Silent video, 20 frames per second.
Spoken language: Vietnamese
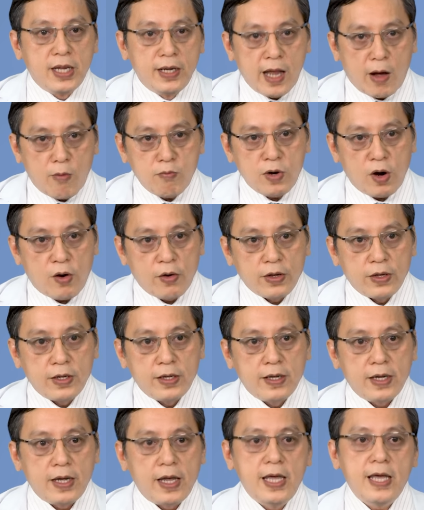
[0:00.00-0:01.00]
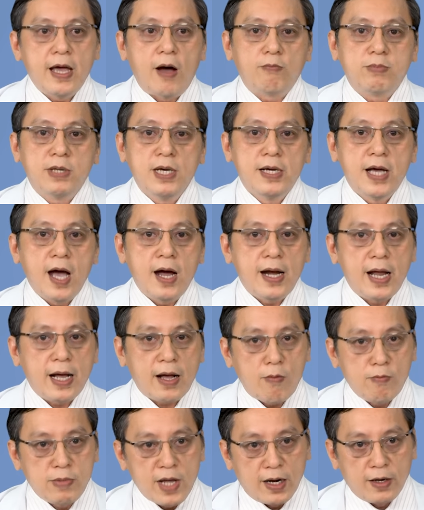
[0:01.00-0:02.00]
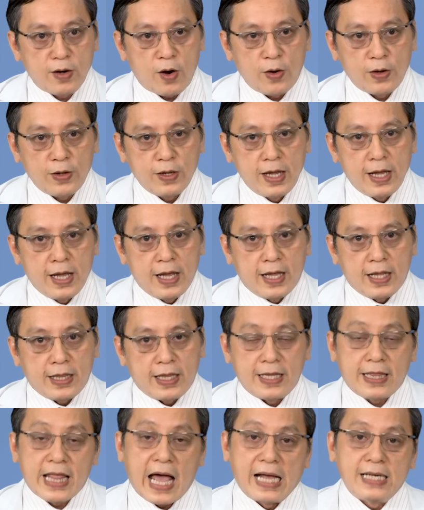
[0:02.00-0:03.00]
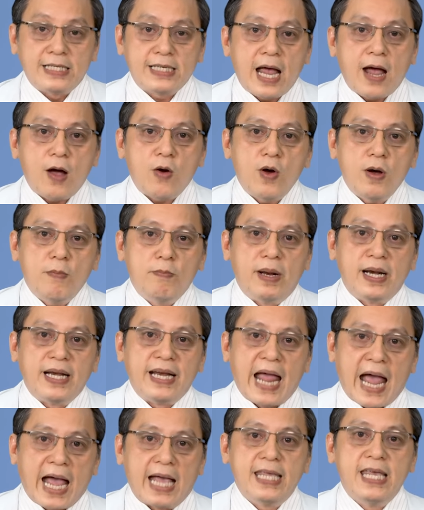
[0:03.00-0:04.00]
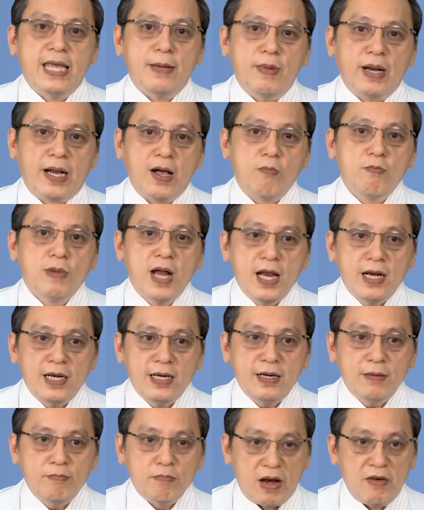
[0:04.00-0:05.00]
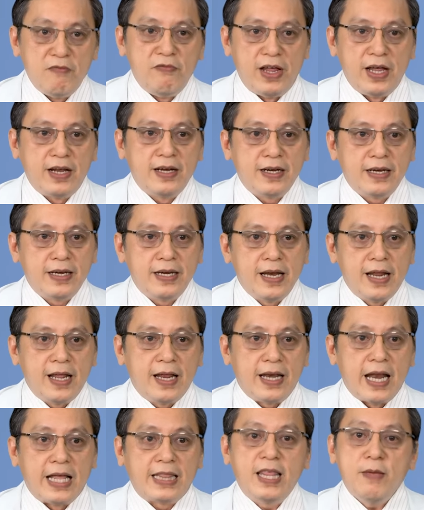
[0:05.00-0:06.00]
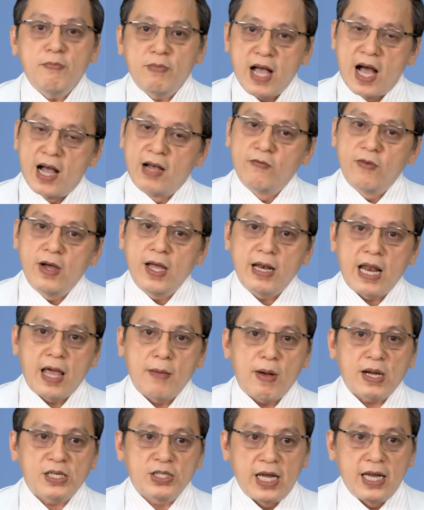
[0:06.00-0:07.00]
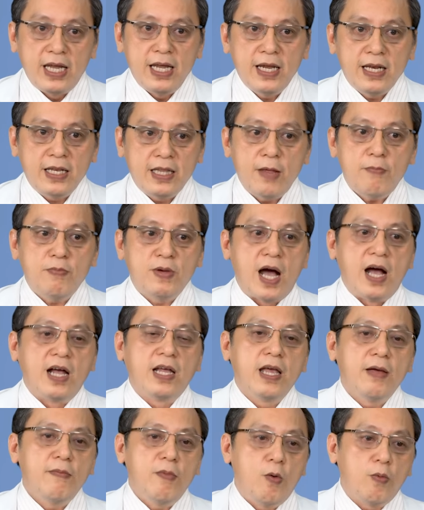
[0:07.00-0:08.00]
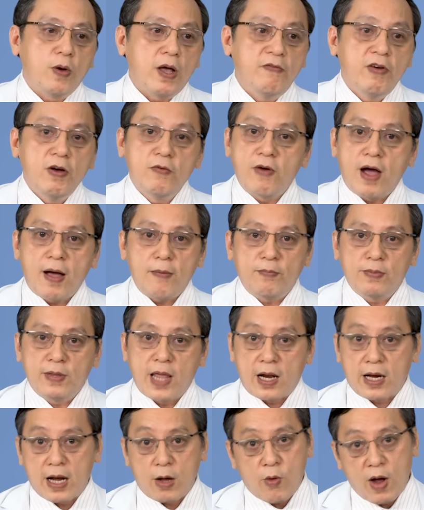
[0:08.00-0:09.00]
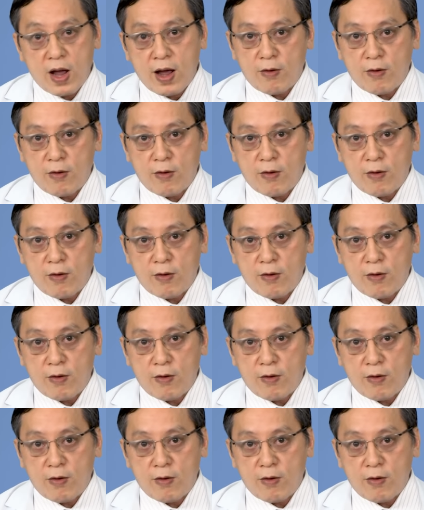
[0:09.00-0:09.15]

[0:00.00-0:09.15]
chính thống rồi y học chứng cớ đã công nhận rồi thì tại sao á, mình ngại gì mình không đến bệnh viện để tiếp cận với lại bác sĩ tiếp cận với một cái phương pháp thật là khoa